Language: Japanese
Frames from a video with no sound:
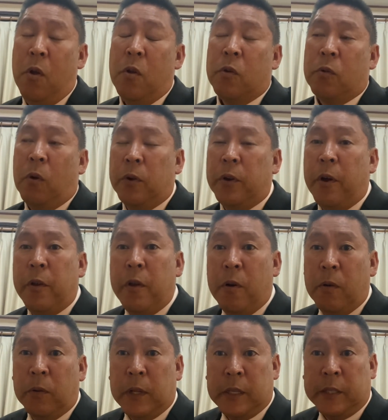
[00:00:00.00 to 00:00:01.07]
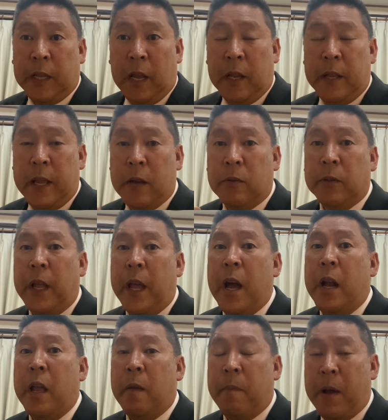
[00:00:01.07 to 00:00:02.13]
このような戦略で
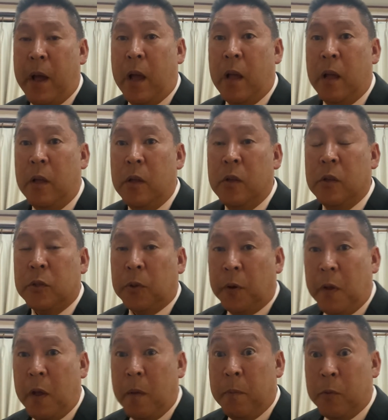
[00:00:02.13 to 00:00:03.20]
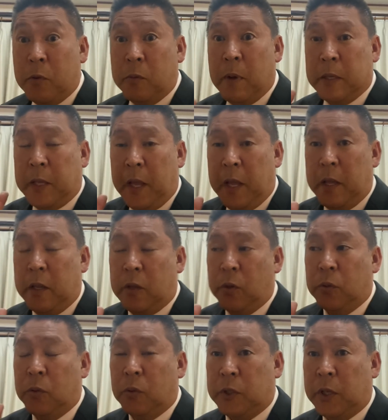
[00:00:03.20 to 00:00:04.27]
あれば、それは僕は選
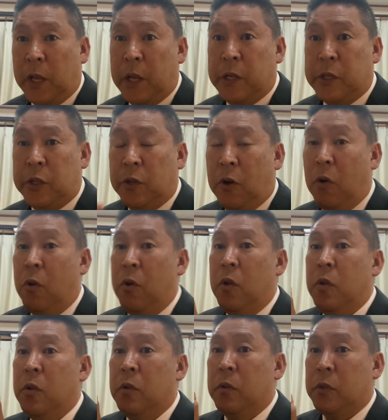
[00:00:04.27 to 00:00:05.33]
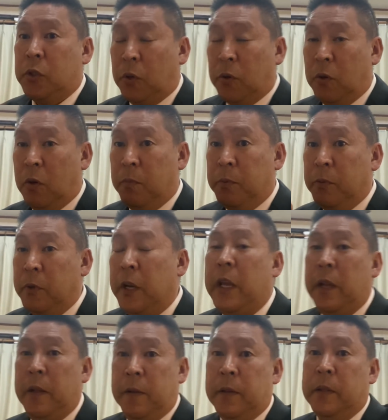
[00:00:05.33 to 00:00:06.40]
挙と政治の、その分
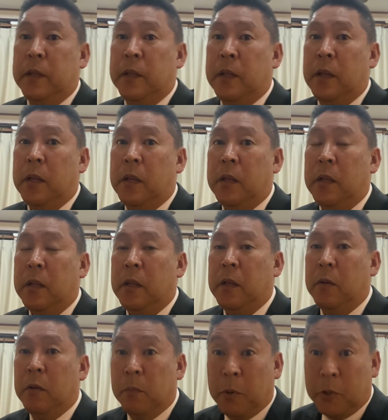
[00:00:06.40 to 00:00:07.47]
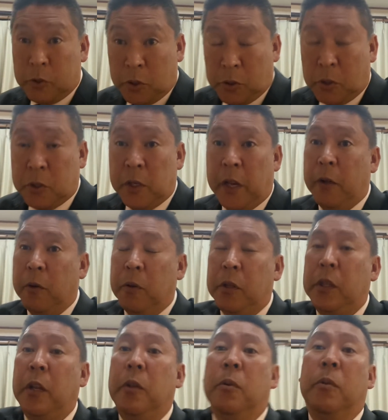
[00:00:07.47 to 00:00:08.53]
離、僕ずっと常日頃言っ
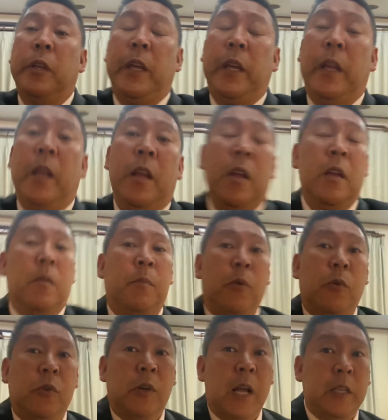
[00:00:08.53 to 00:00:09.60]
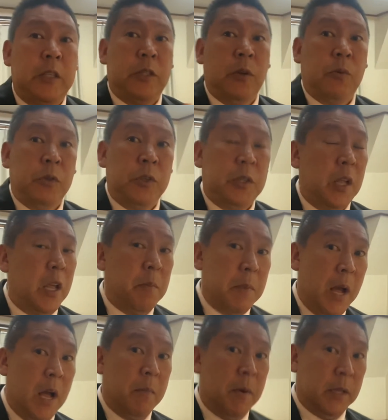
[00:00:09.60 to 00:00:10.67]
てるように、僕が辞職して
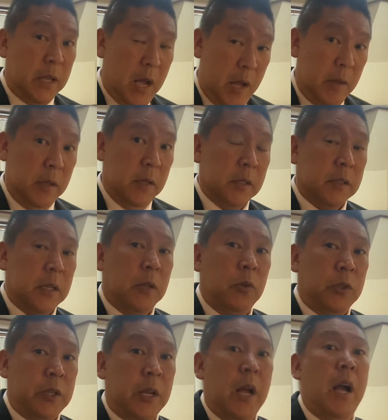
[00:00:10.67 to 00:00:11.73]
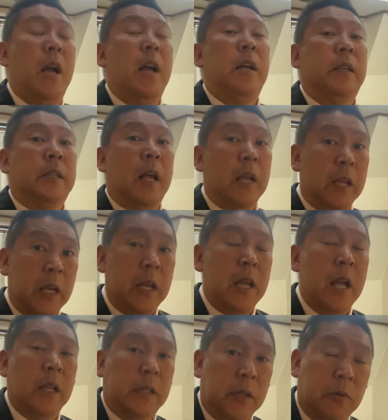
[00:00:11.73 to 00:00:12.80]
今浜田聡が参議院
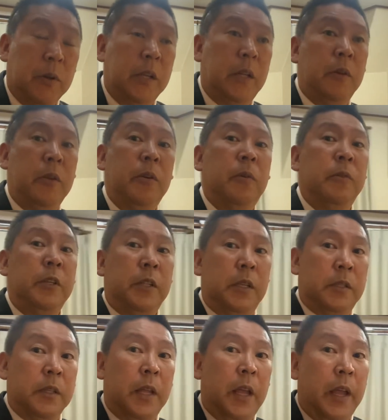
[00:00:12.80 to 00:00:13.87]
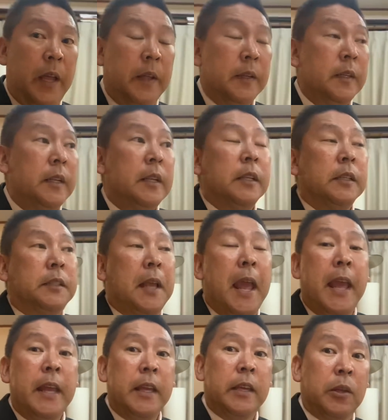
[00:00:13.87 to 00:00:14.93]
やってくれてるようにですね、選
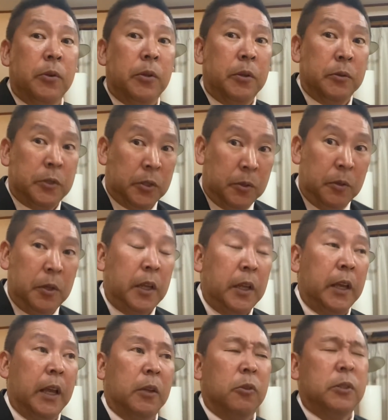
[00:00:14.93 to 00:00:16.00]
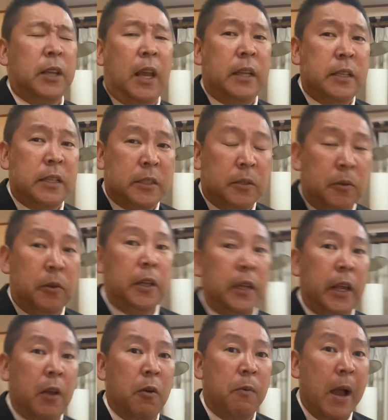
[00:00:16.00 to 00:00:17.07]
挙でする人間と政治する人
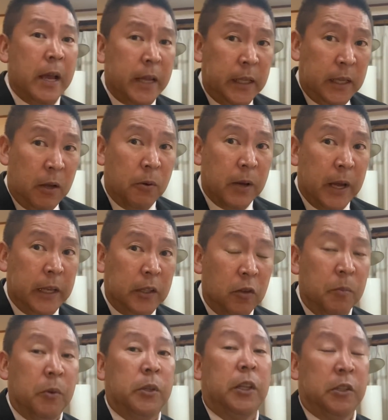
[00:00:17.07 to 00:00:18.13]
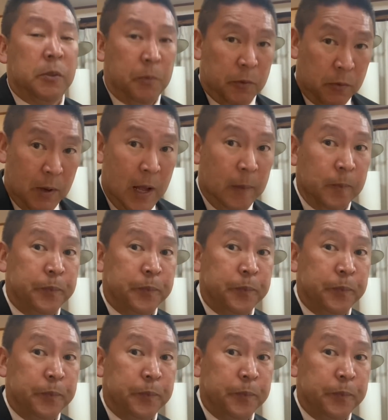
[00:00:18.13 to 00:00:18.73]
間は分けた方がいいと思ってるんです、僕は。